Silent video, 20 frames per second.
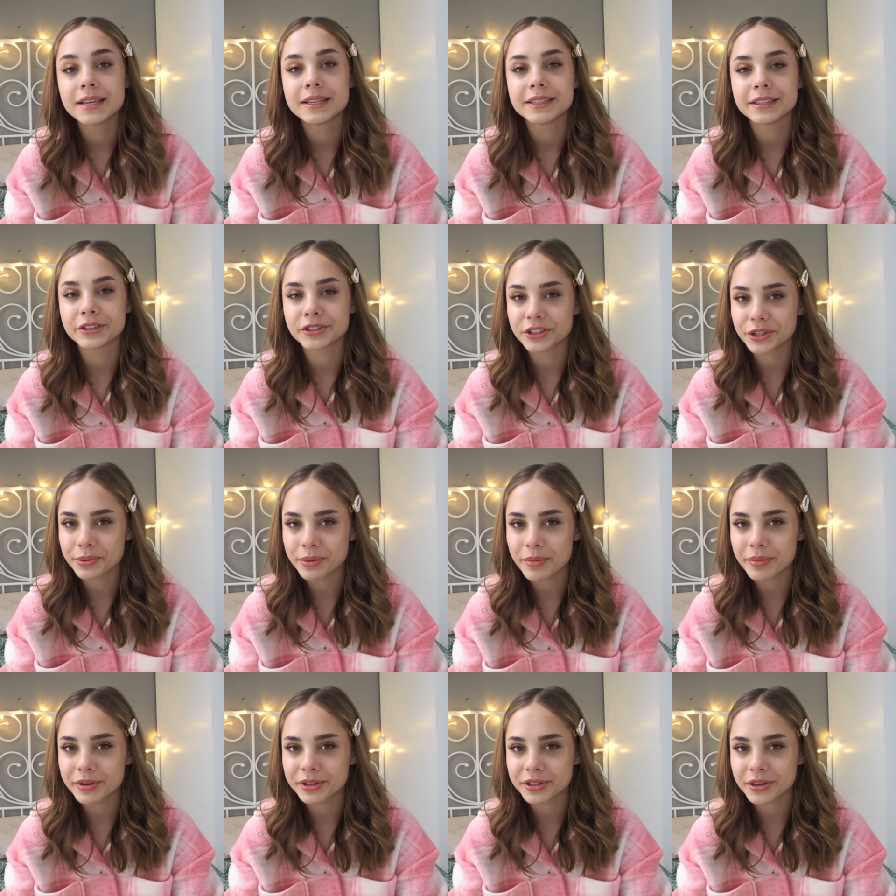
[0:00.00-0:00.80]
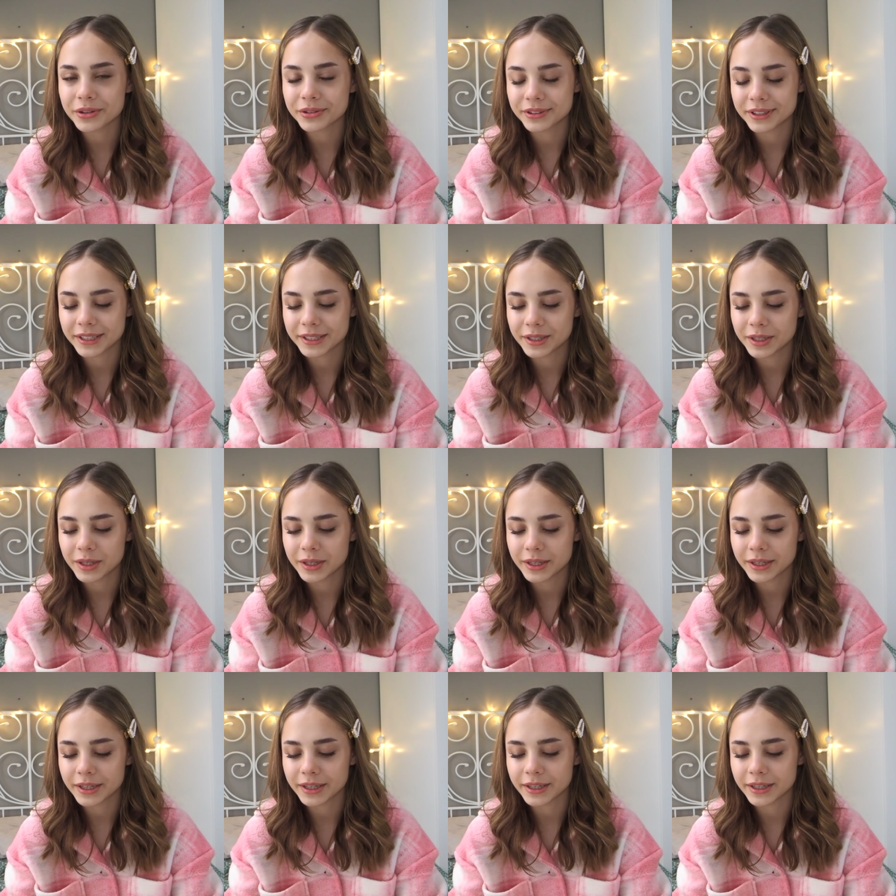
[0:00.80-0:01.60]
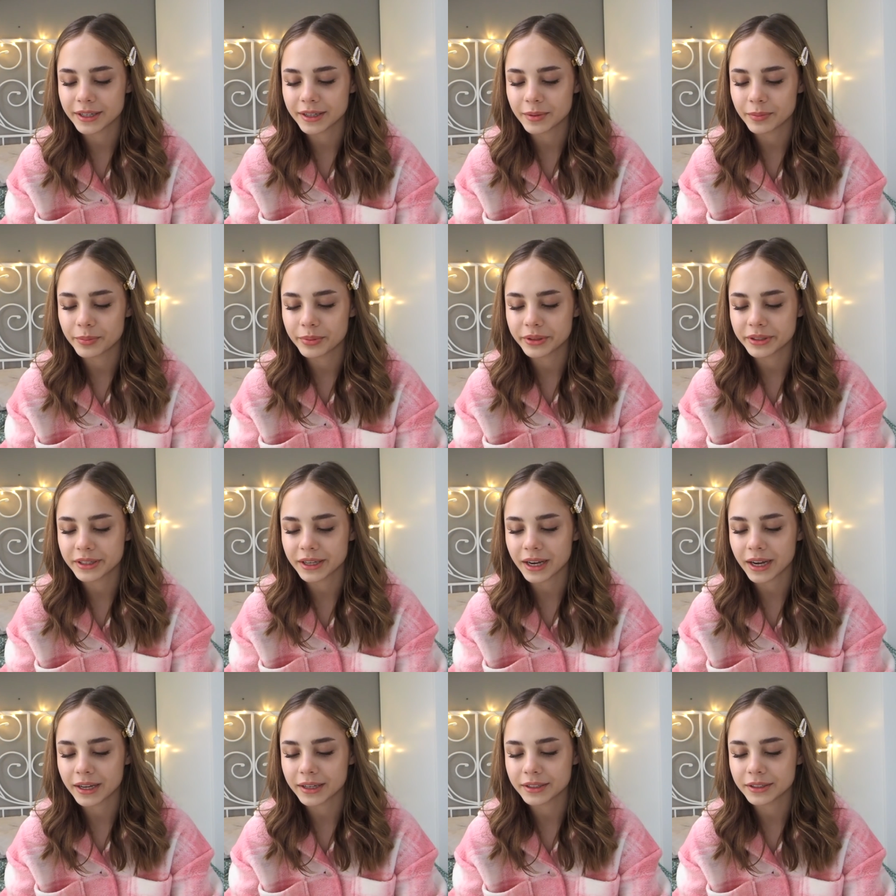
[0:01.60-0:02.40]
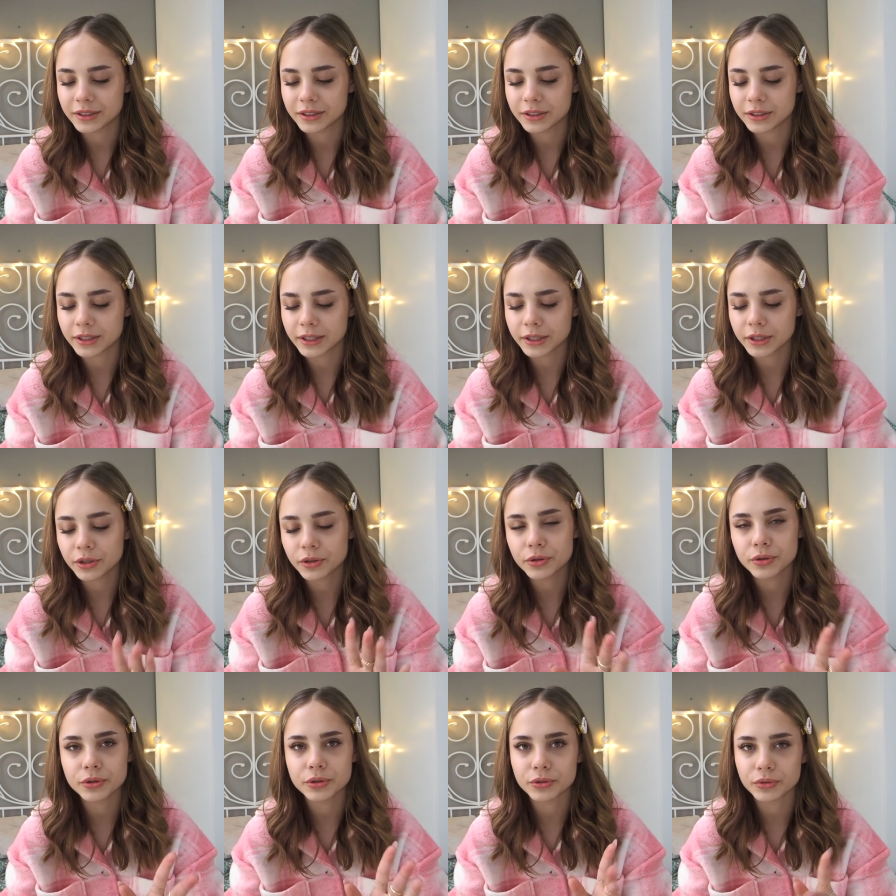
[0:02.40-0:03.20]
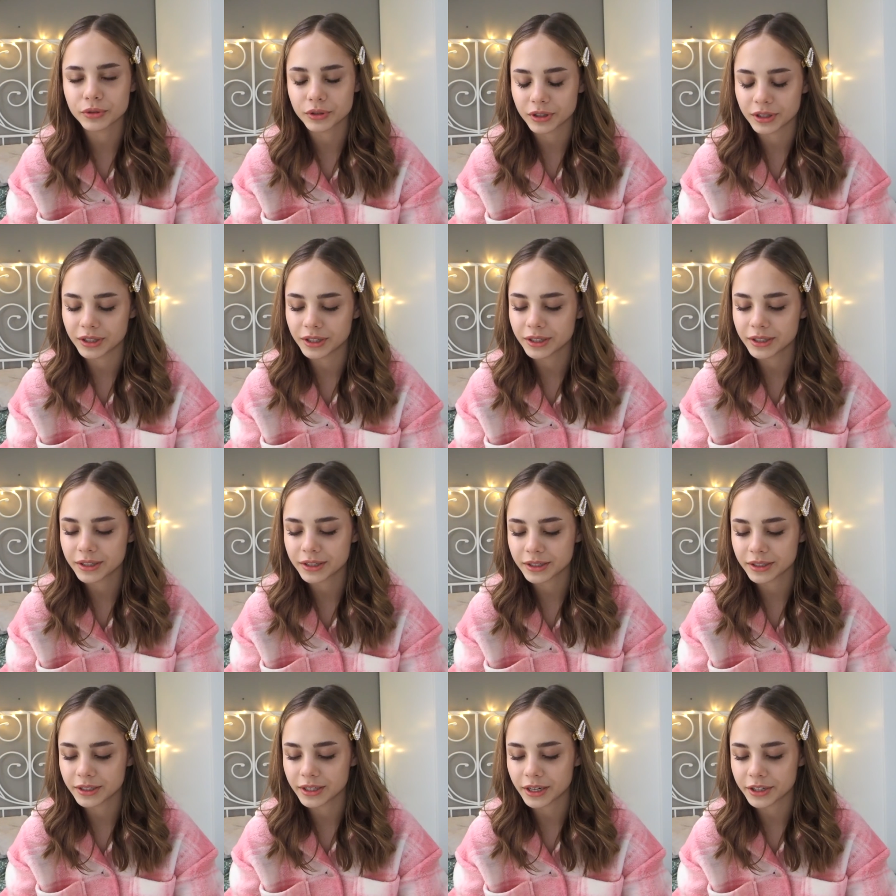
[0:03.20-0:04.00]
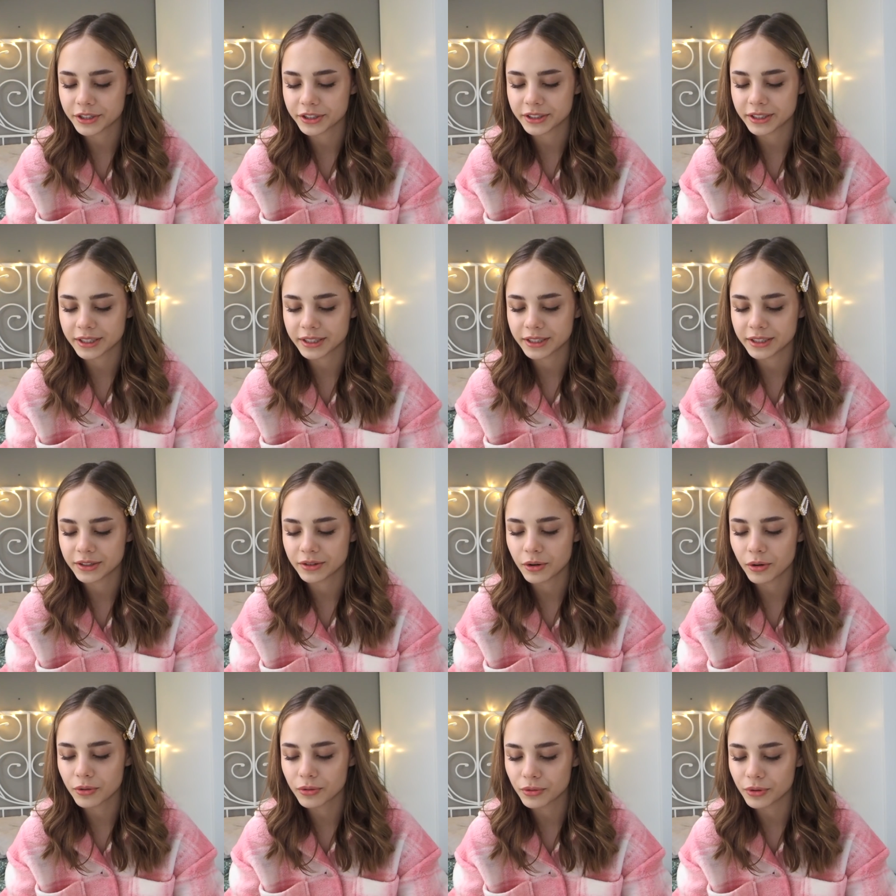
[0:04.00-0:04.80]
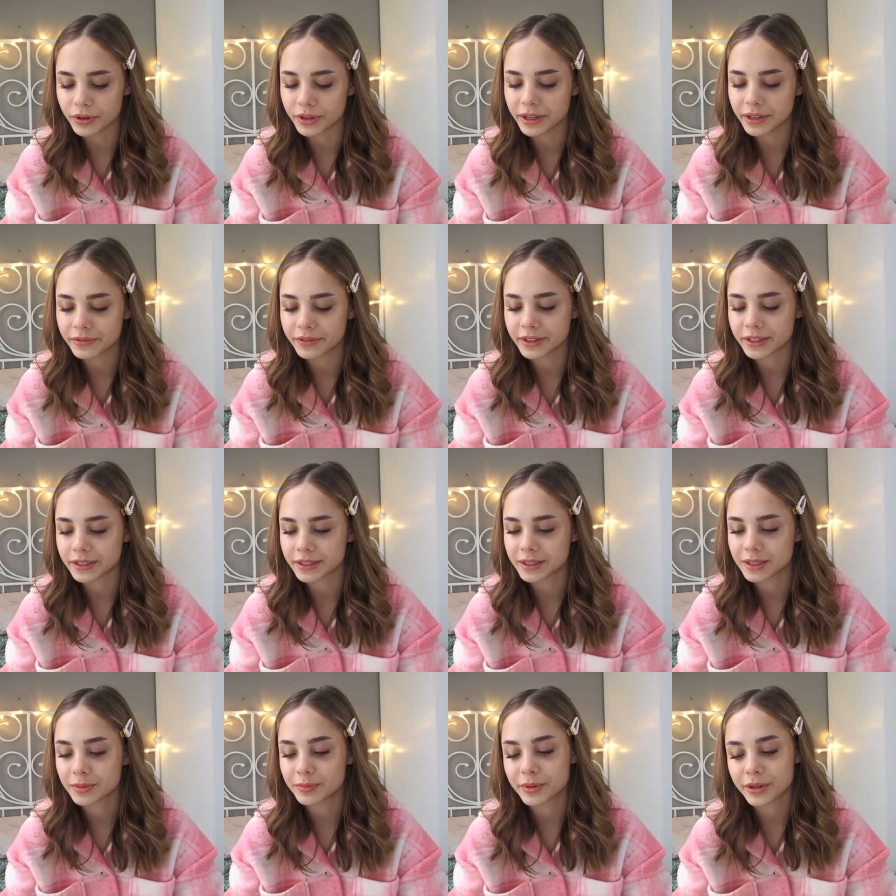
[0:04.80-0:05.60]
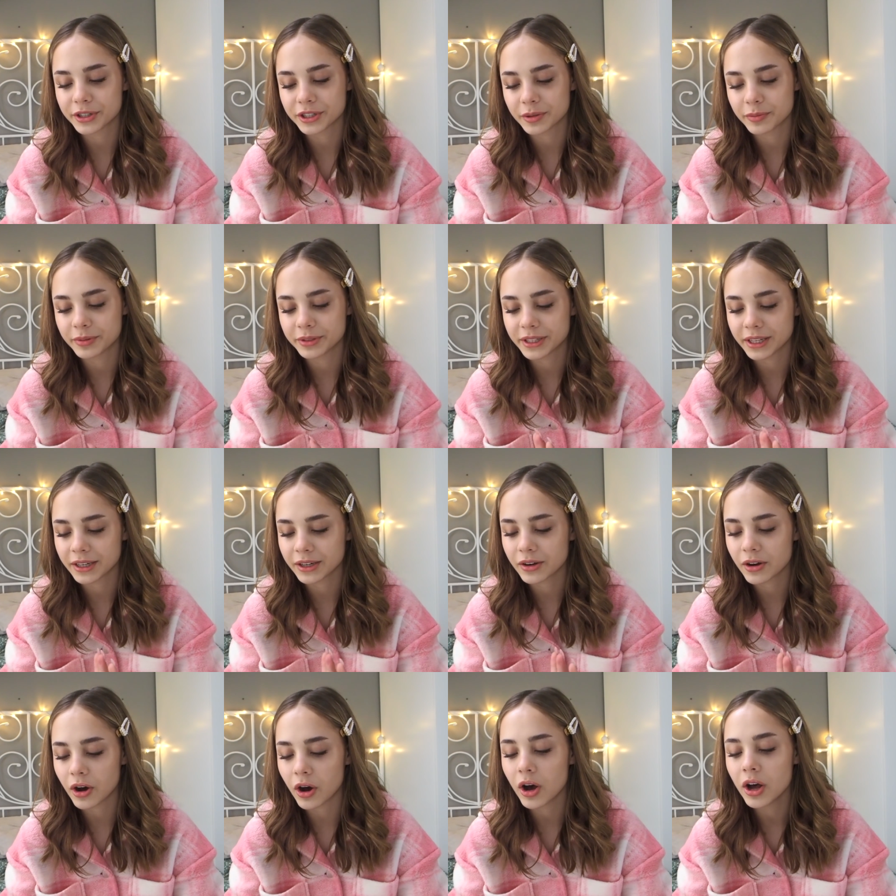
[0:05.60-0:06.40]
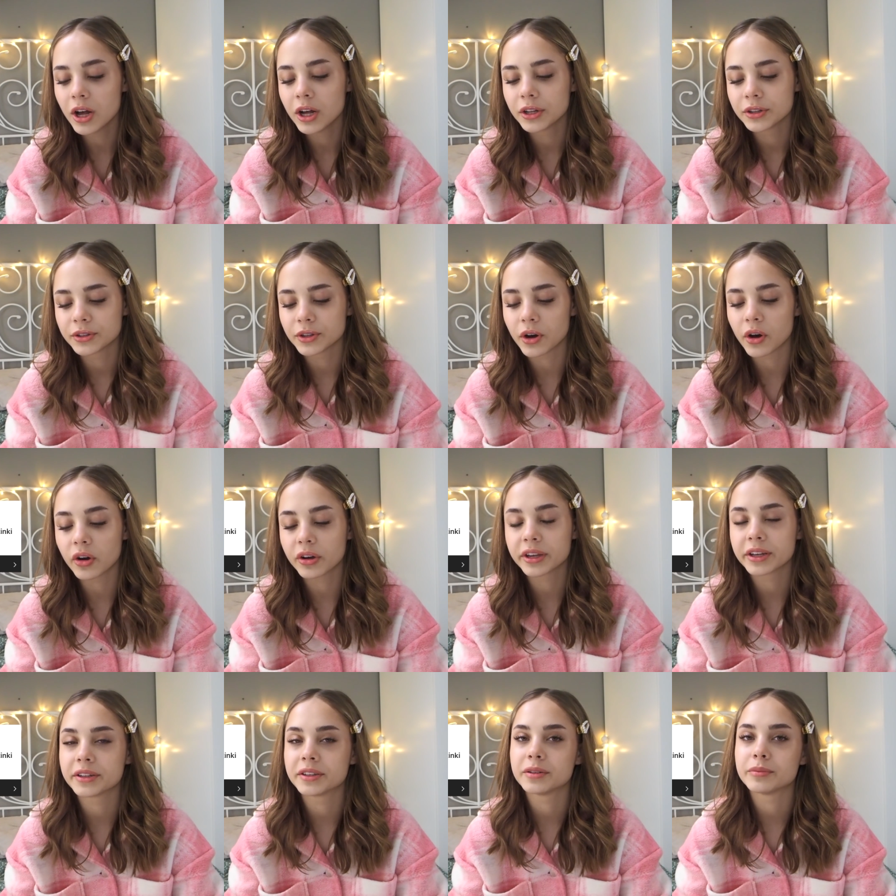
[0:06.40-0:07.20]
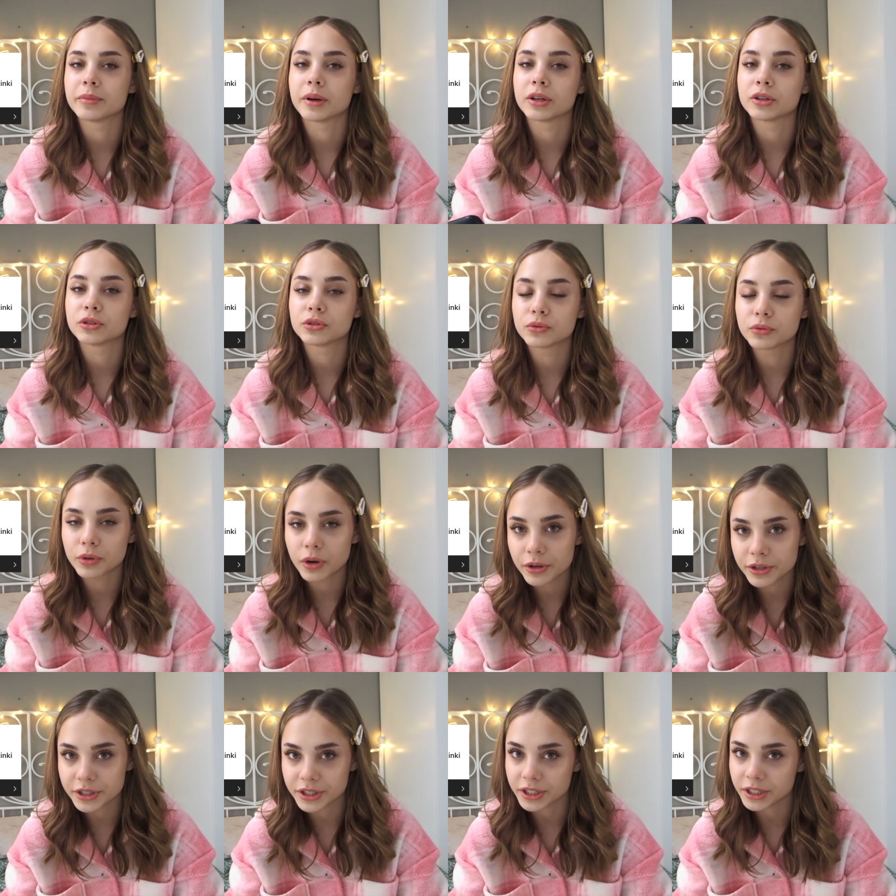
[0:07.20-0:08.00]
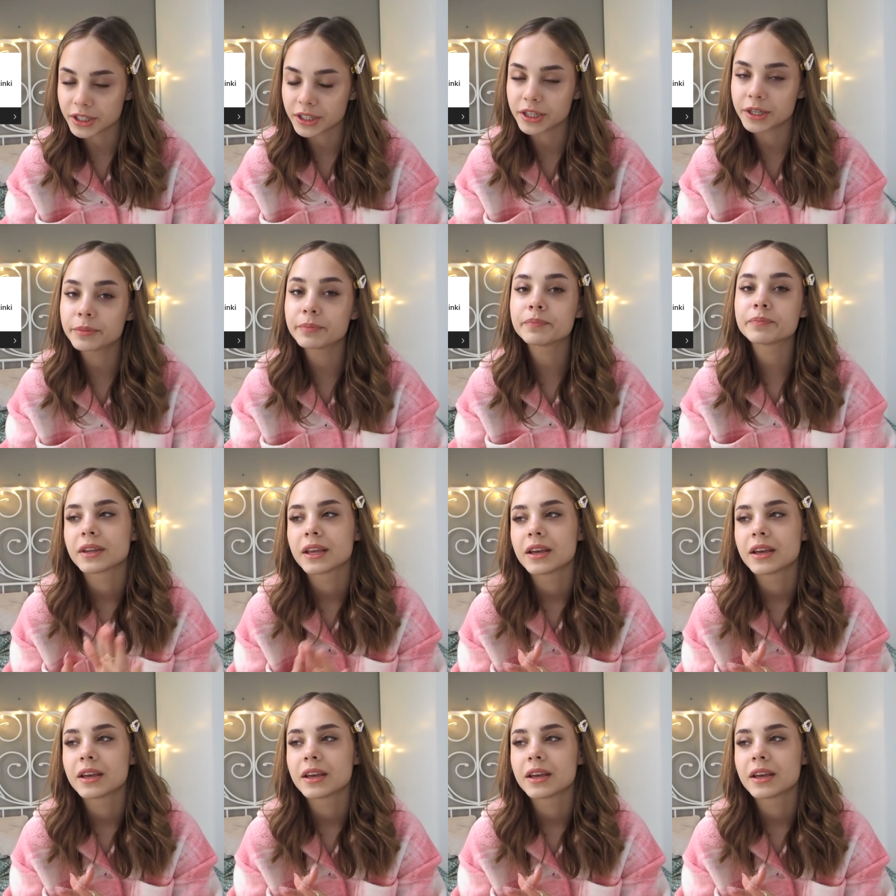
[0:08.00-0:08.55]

Zacznijmy może od takich e, pytań, takich króciutkich i raczej takich ogólnych, więc pierwsze pytanko to kiedy masz urodzinki?